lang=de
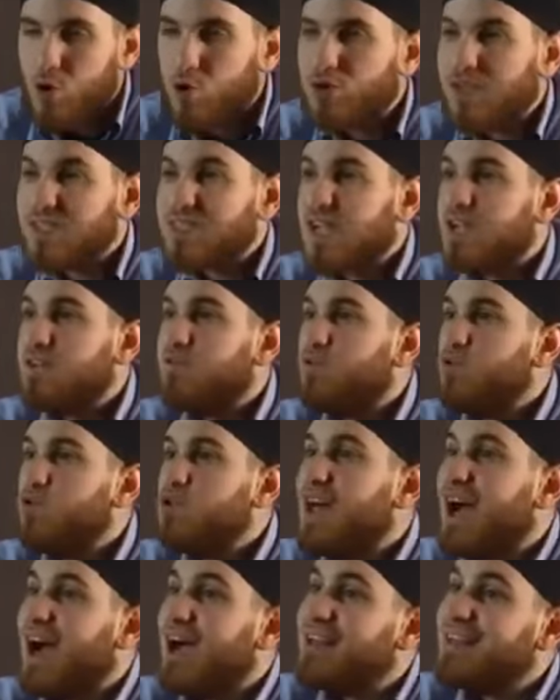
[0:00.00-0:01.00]
Und dass ein
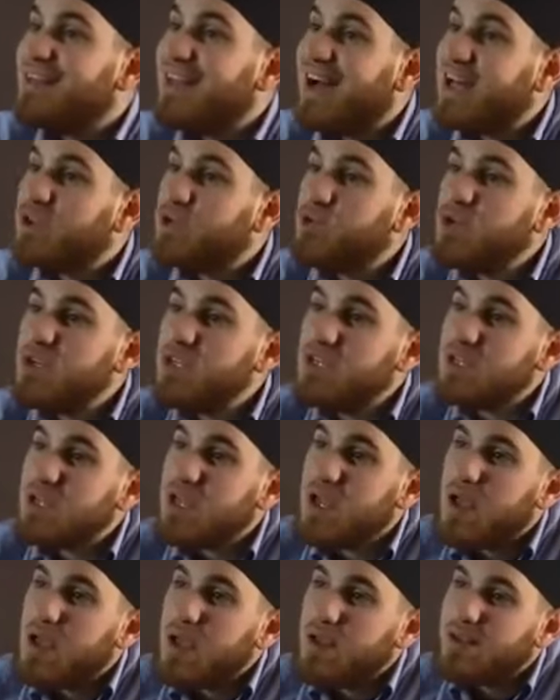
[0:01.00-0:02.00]
Wunder dadurch
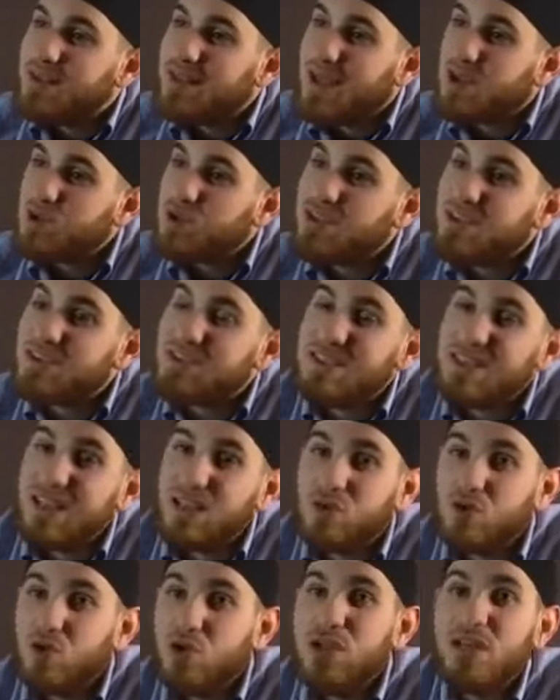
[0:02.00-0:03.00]
dadurch, dass sie
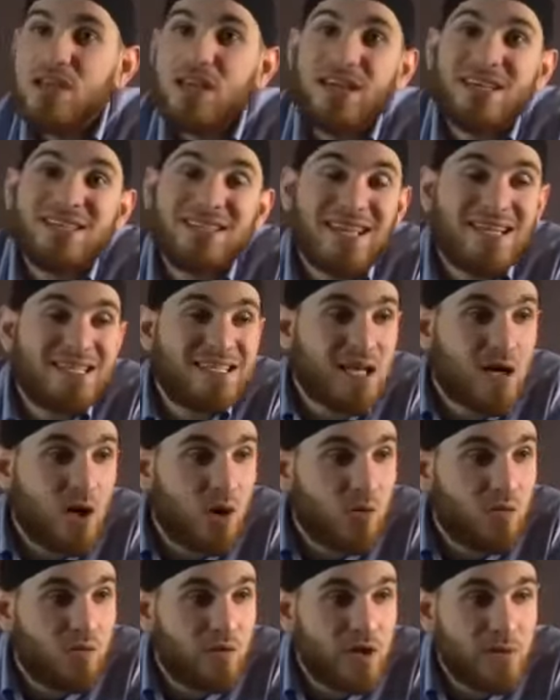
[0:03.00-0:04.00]
natürliche Gesetze
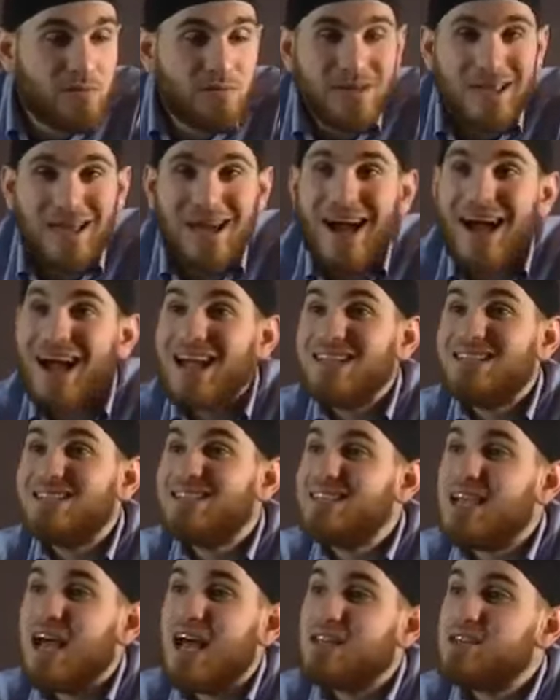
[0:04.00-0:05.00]
aufhebt,
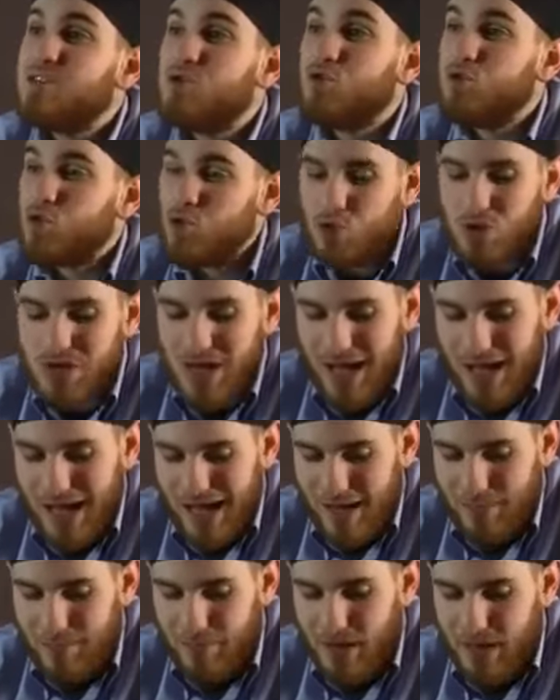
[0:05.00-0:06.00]
einzigartig und
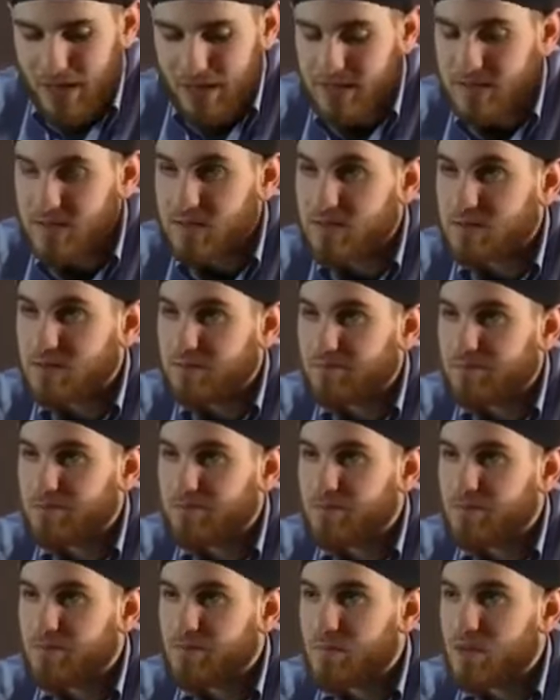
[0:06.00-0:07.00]
unnachahmbar ist.
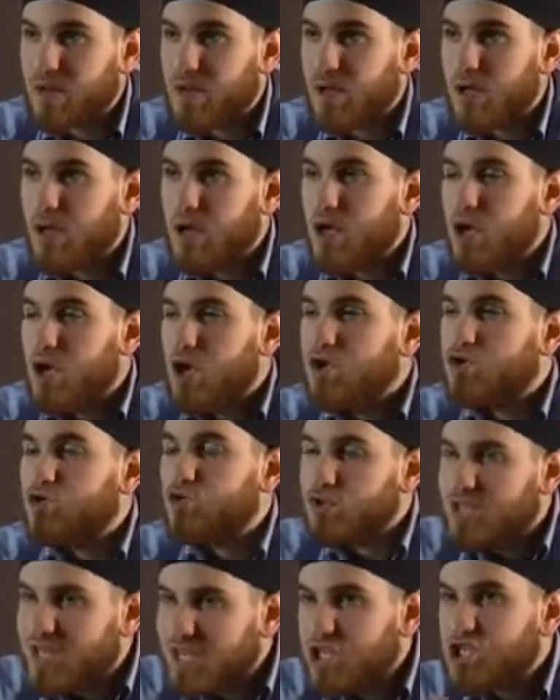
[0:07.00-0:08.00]

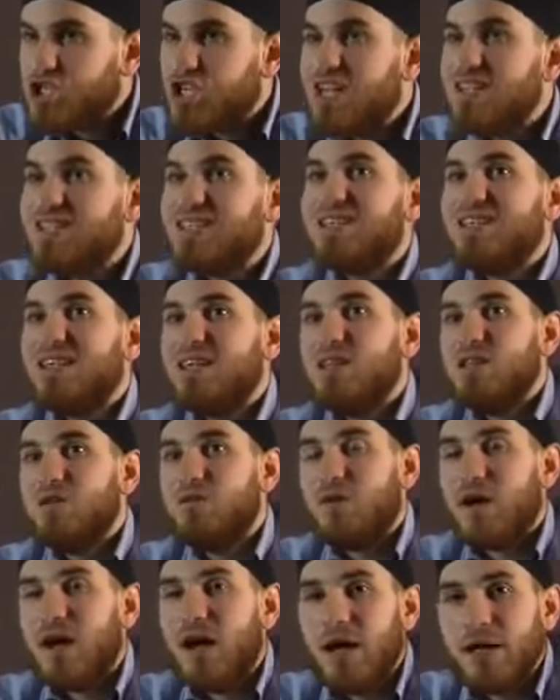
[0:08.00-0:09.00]
Und hier stellt sich dann die
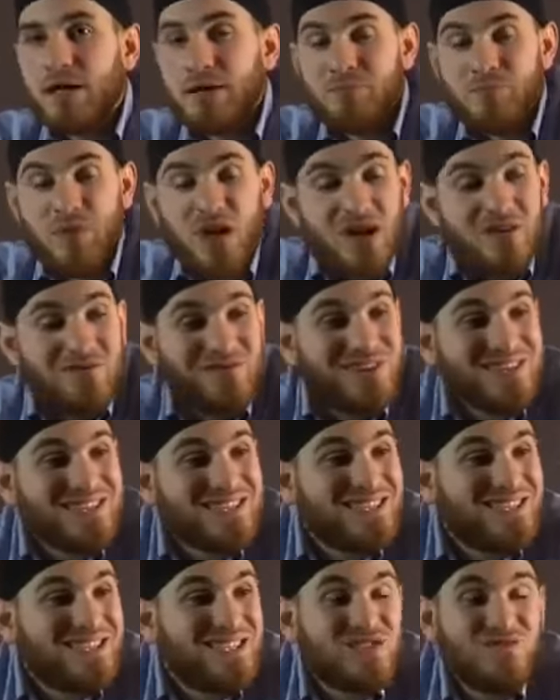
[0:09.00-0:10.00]
Frage, was
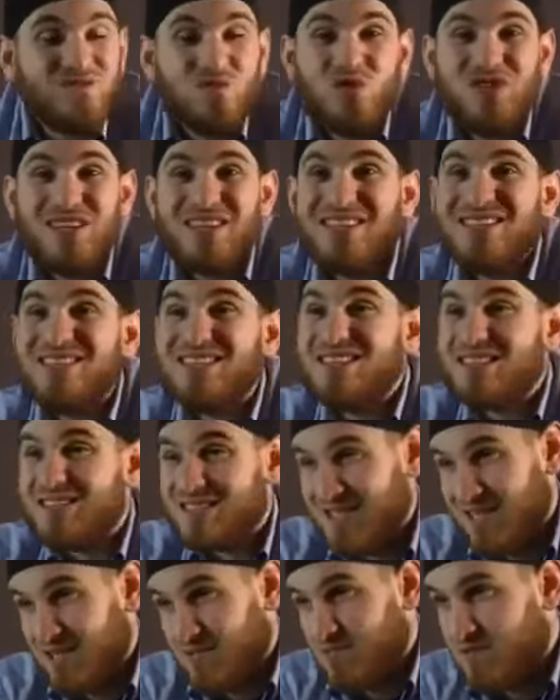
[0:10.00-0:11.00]
ist das Wunder des
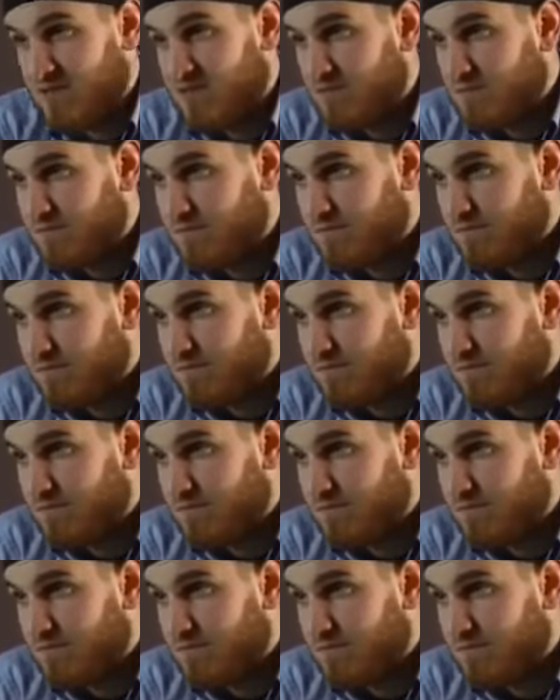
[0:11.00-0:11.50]
Islams?